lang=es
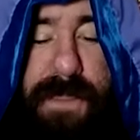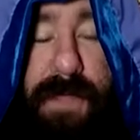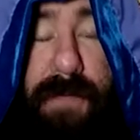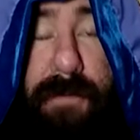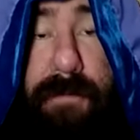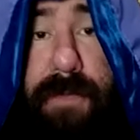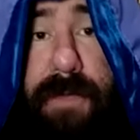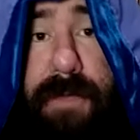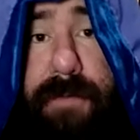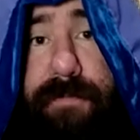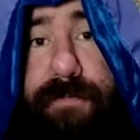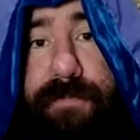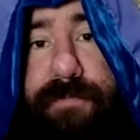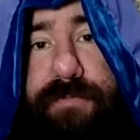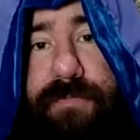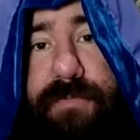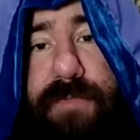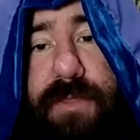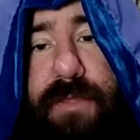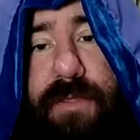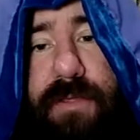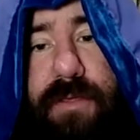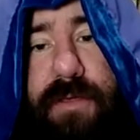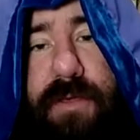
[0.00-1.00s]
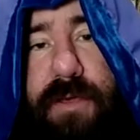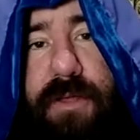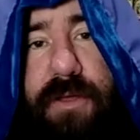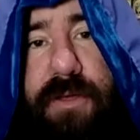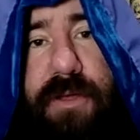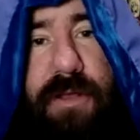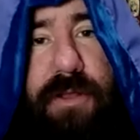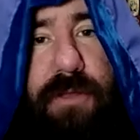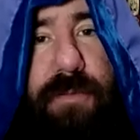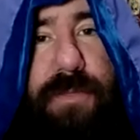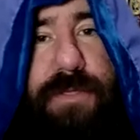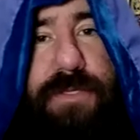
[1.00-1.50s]
Bien. Creo
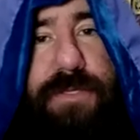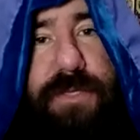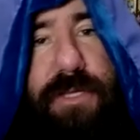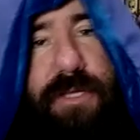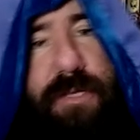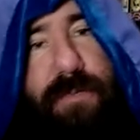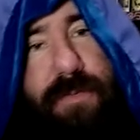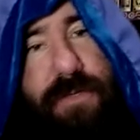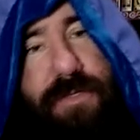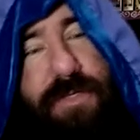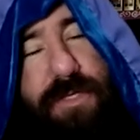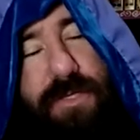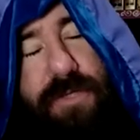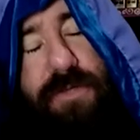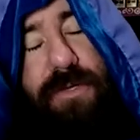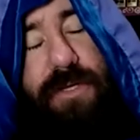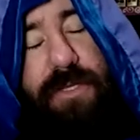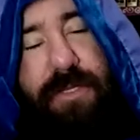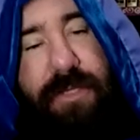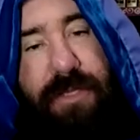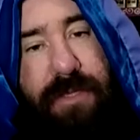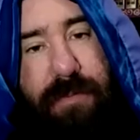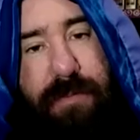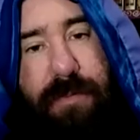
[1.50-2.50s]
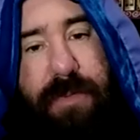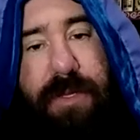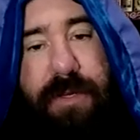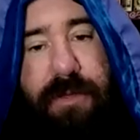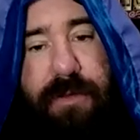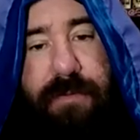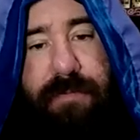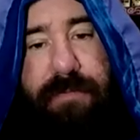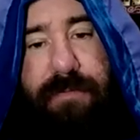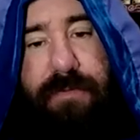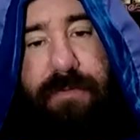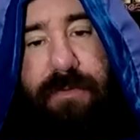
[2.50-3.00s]
que lo mencionamos esto antes,
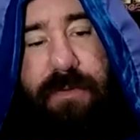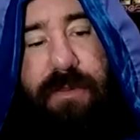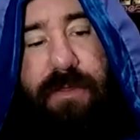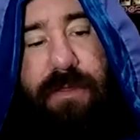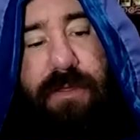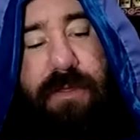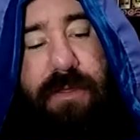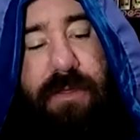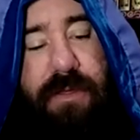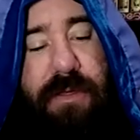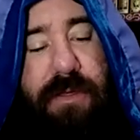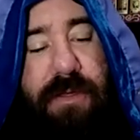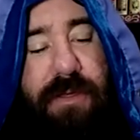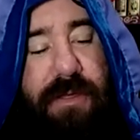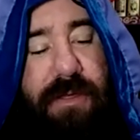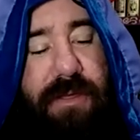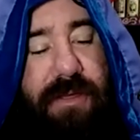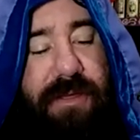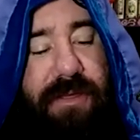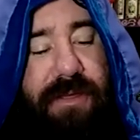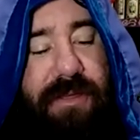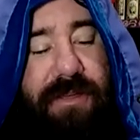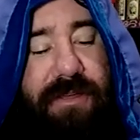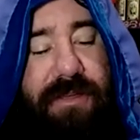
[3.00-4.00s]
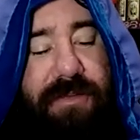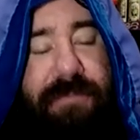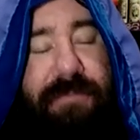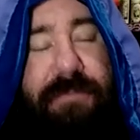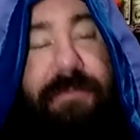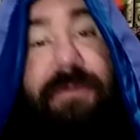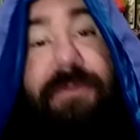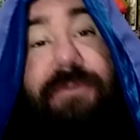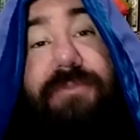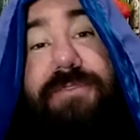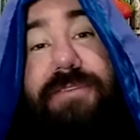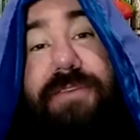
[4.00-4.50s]
pero
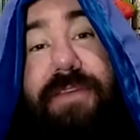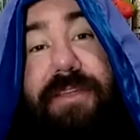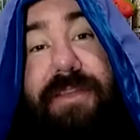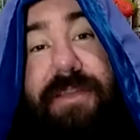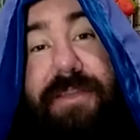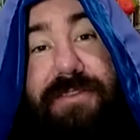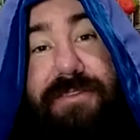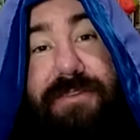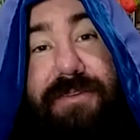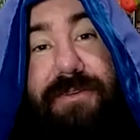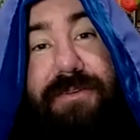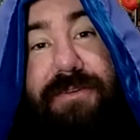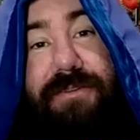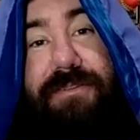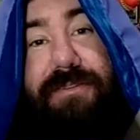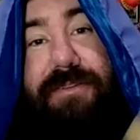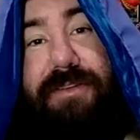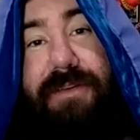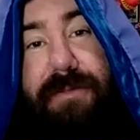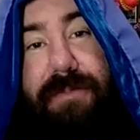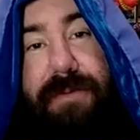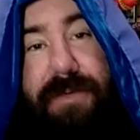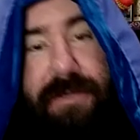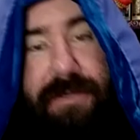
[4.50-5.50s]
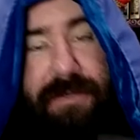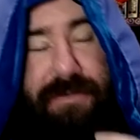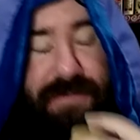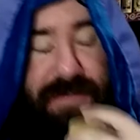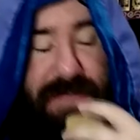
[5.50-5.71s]
eh, Luciana hizo cupcakes.